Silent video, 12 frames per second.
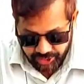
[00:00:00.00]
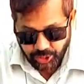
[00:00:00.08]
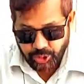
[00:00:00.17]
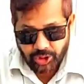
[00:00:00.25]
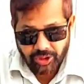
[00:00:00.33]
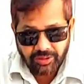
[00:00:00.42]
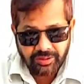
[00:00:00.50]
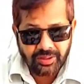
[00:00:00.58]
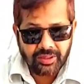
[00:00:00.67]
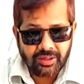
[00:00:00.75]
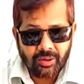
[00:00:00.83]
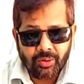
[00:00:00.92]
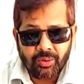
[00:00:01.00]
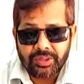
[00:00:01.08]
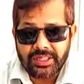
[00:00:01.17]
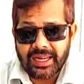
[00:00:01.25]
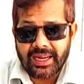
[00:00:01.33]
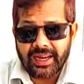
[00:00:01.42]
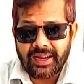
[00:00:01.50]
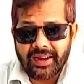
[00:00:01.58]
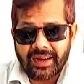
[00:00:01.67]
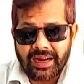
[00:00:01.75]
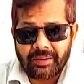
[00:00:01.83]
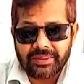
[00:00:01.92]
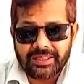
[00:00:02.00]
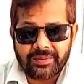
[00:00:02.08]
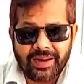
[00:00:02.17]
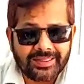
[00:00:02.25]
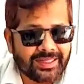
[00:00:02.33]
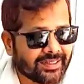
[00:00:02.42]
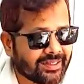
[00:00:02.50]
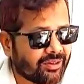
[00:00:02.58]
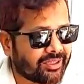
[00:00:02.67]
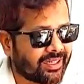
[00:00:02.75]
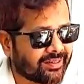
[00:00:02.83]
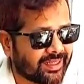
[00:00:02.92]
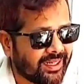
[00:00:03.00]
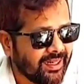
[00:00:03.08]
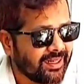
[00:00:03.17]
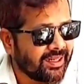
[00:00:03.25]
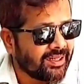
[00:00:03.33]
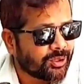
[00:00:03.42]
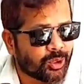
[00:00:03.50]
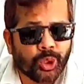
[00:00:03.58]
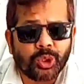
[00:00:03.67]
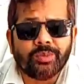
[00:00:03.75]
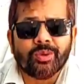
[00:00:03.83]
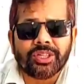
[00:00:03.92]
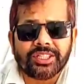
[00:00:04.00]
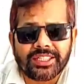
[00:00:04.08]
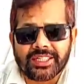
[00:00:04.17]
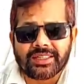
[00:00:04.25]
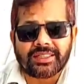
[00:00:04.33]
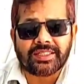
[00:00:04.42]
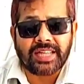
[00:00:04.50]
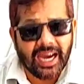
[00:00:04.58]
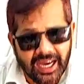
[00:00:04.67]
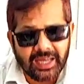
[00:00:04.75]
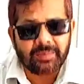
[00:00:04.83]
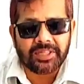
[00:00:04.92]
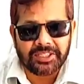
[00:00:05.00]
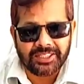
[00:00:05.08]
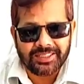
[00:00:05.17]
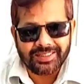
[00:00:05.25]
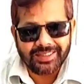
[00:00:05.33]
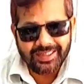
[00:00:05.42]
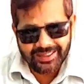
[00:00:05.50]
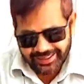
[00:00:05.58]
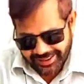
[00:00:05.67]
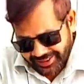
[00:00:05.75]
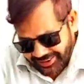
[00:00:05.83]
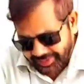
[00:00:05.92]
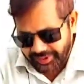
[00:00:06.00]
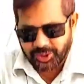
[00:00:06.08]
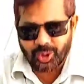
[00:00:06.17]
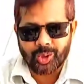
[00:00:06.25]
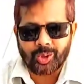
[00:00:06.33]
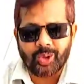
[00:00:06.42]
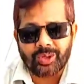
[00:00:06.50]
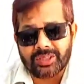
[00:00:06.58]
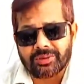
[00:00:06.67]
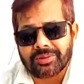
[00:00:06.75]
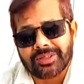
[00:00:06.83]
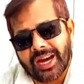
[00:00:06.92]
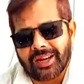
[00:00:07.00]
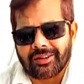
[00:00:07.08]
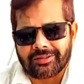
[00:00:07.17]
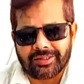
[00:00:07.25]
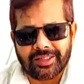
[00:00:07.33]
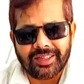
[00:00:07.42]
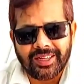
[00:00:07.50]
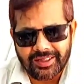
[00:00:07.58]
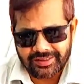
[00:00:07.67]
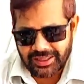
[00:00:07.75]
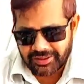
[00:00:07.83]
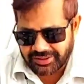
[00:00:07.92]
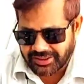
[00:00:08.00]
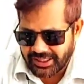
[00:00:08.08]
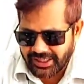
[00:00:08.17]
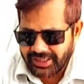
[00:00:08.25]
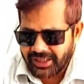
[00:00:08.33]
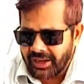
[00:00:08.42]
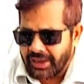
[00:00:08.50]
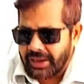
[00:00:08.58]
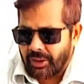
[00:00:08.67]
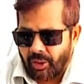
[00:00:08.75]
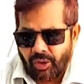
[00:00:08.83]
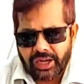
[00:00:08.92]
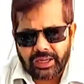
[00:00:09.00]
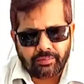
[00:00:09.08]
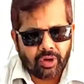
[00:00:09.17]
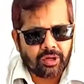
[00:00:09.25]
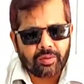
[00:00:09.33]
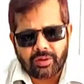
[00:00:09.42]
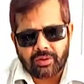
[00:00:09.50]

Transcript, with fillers: অথচ ওই যে আমাদের ভাষায় একটা কথা আছে ছোট মরিচের ঝাল বেশি আচ্ছা এটা ছোট কিন্তু ঝাল আছে ঝাল হচ্ছে অনেক বড়